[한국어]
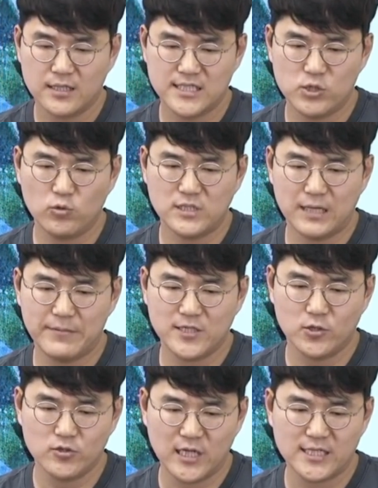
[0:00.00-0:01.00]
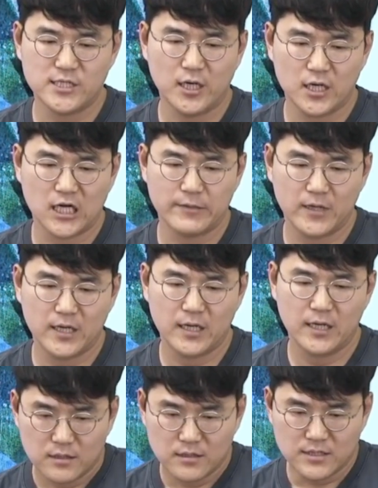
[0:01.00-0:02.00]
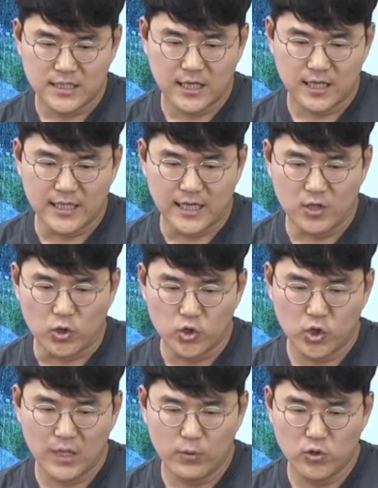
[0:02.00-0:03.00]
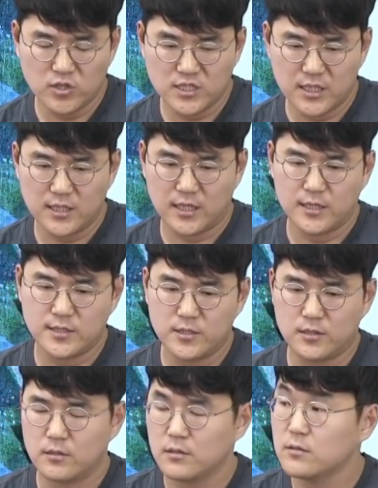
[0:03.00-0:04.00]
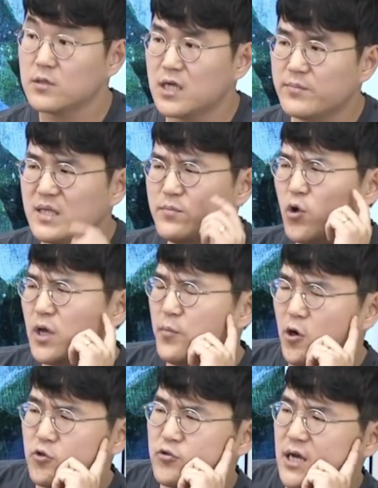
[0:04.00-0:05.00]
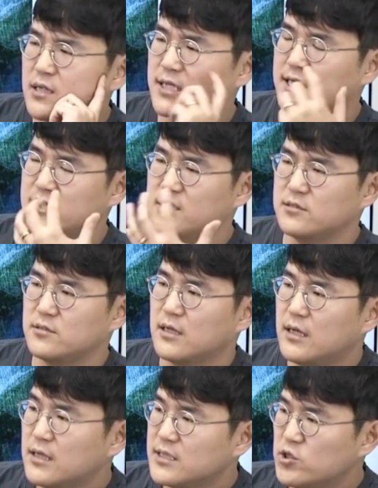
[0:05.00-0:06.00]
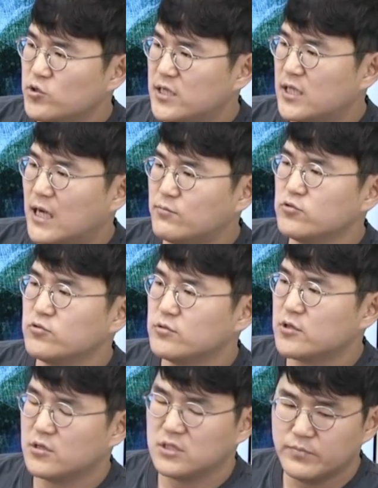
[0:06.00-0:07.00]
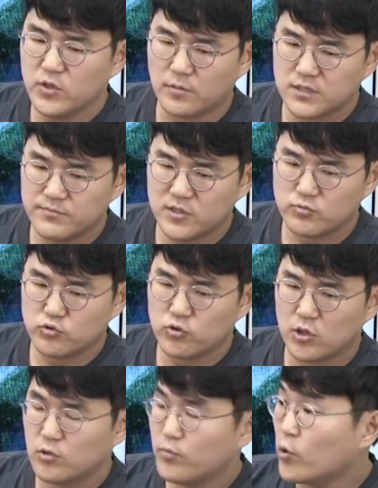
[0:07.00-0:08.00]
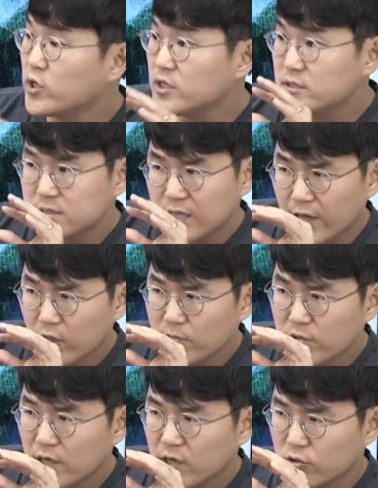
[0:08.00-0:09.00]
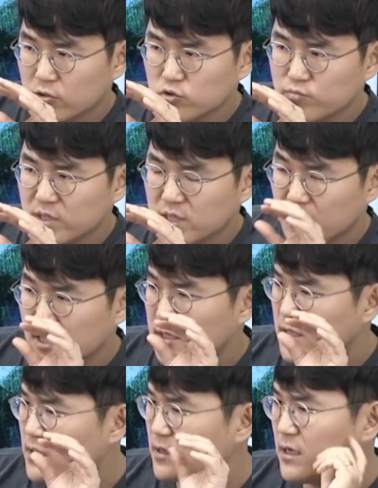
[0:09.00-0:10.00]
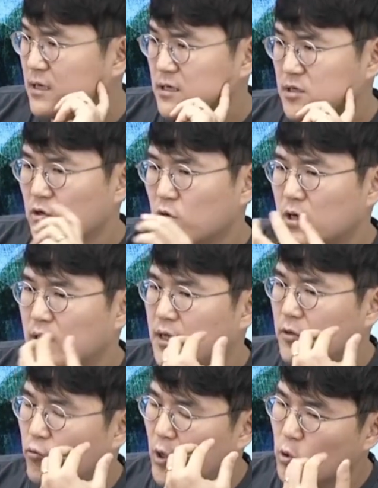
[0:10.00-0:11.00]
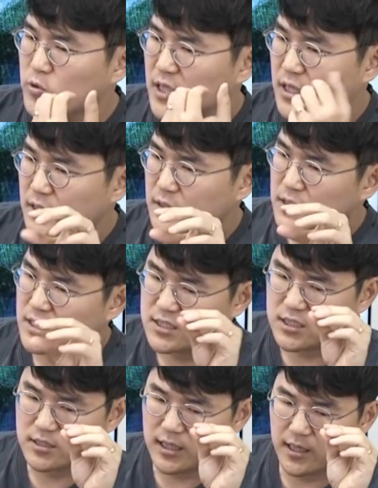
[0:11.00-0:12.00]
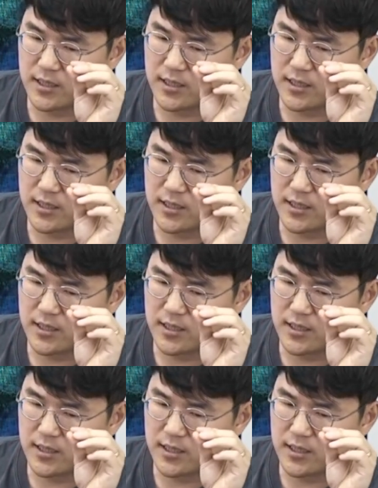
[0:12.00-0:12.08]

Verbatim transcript: 치료자마저도 날 싫어할까봐 의사가 나를 어떻게 보는지에 따라서 그냥 미묘한 별것도 사실은 치료자는 아무 그런 의미 없음에도 불구하고 본인은 되게 섬세하게 어떤 눈빛 하나나 그런 거에 왜곡된 인식을